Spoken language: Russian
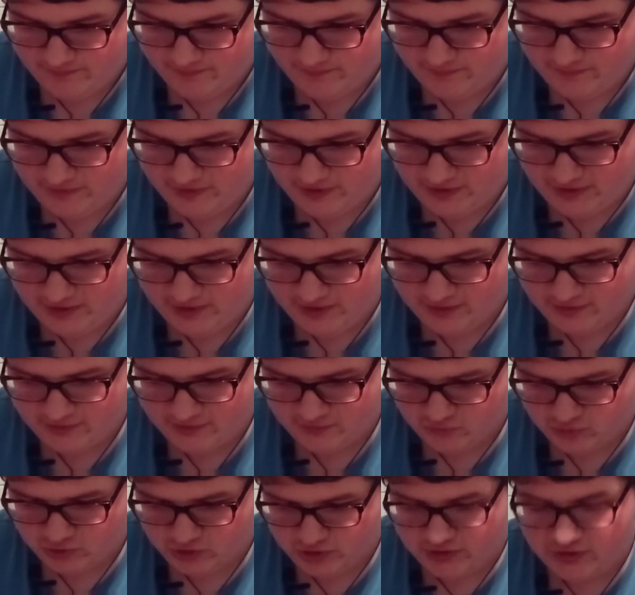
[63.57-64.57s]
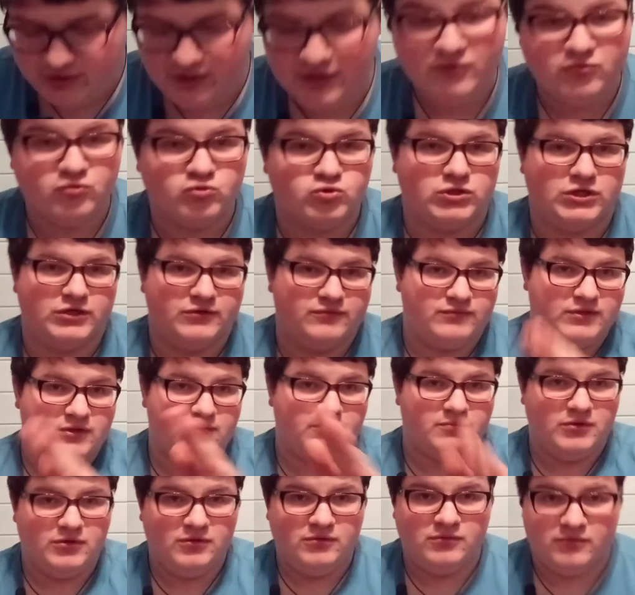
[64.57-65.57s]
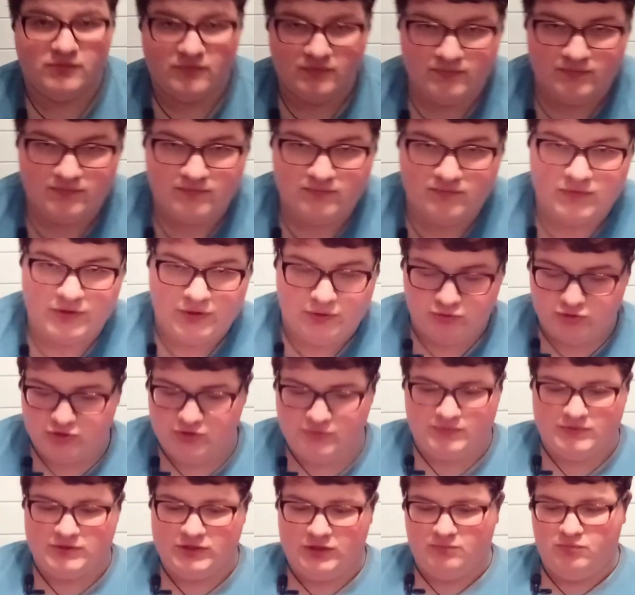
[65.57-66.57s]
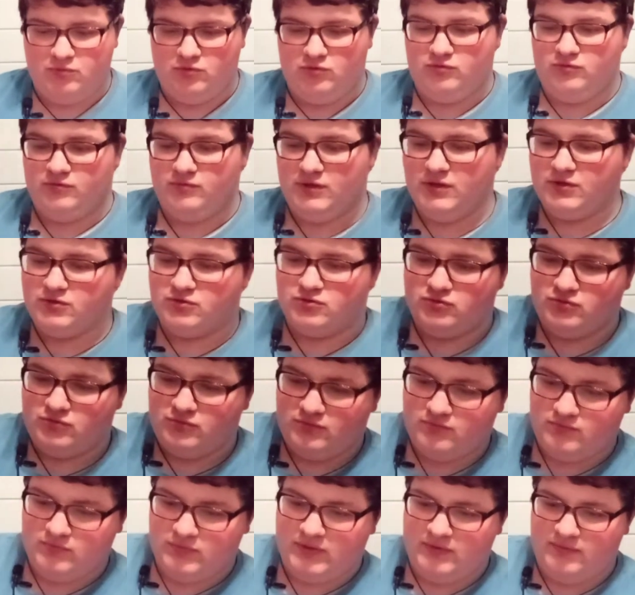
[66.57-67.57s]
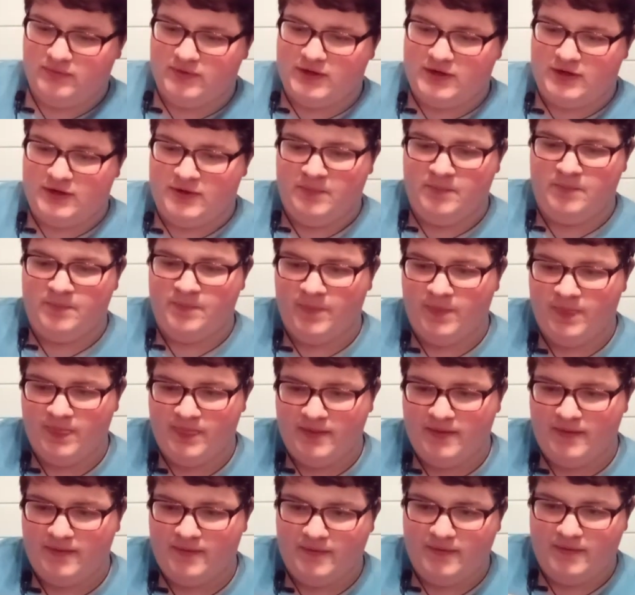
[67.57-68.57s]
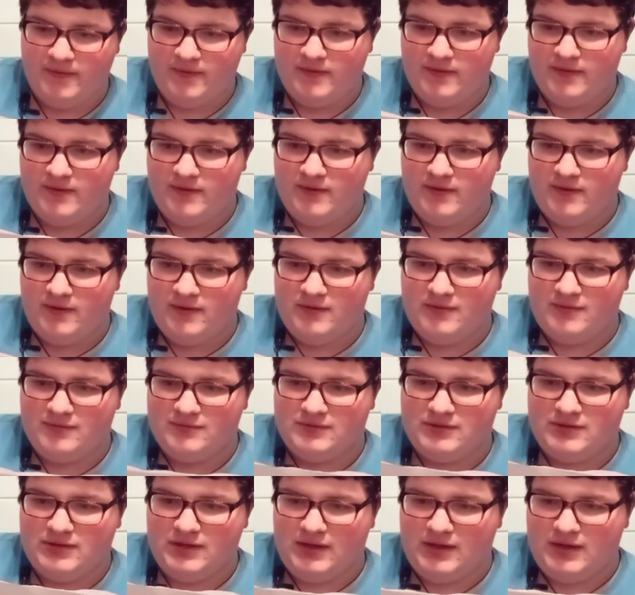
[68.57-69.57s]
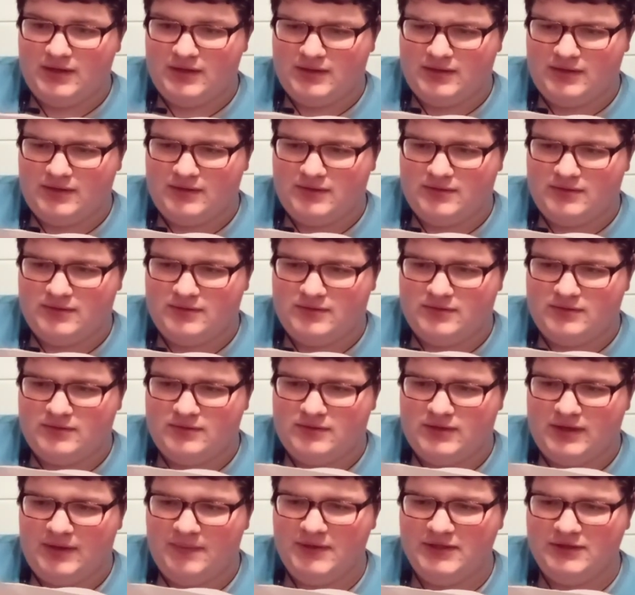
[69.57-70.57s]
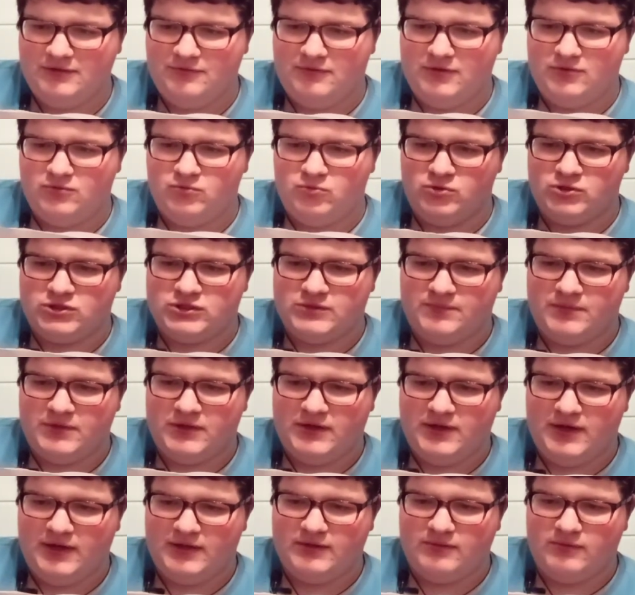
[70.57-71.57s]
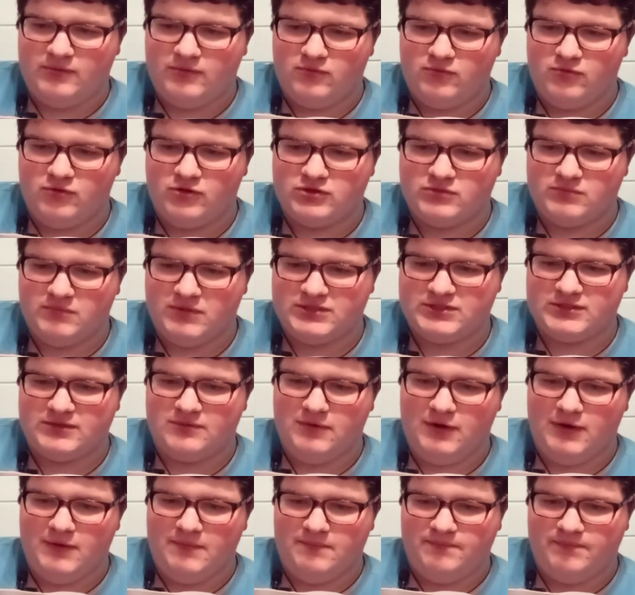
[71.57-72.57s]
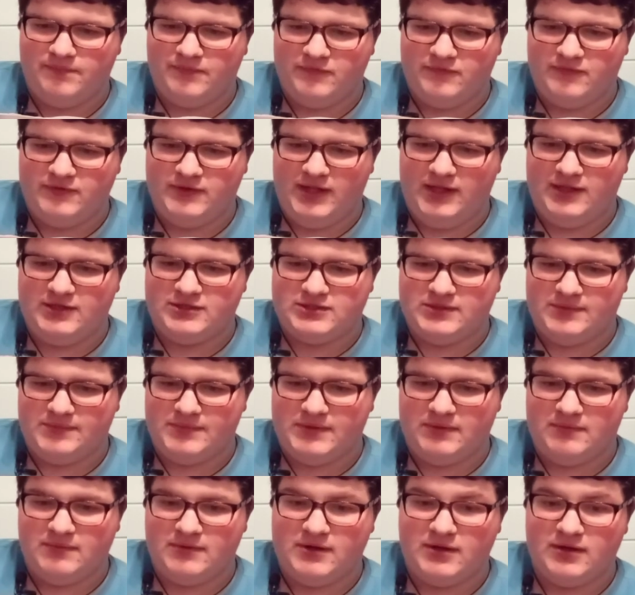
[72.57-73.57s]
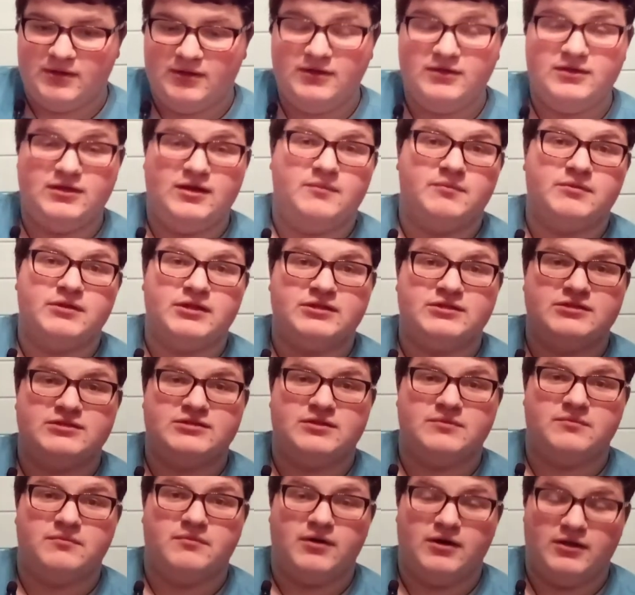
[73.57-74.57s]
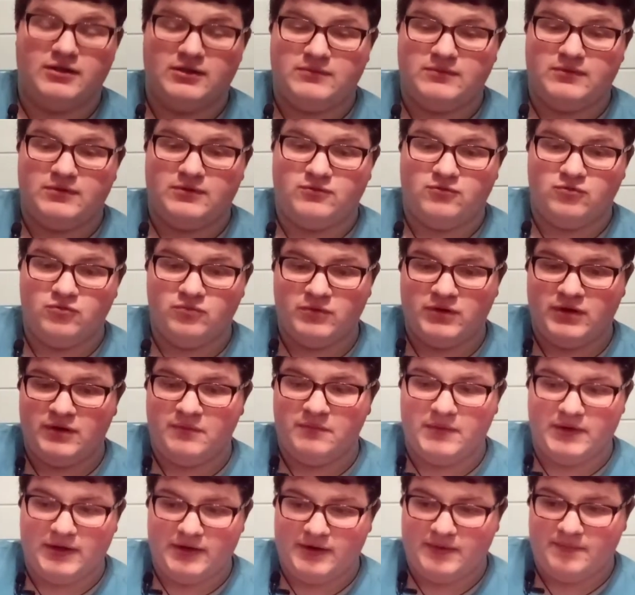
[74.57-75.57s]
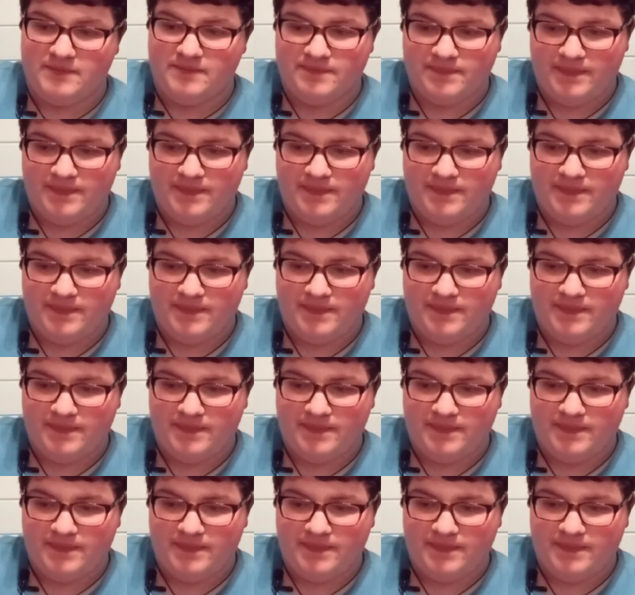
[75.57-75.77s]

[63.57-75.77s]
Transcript: Вернее, уже играл, уже эфир был. Я уже записал полную версию ДВК. Так. Команда КВН улица Плеханова, город Москва. Финалиста премьер-лиги, обладатель малого Кубка Мэра.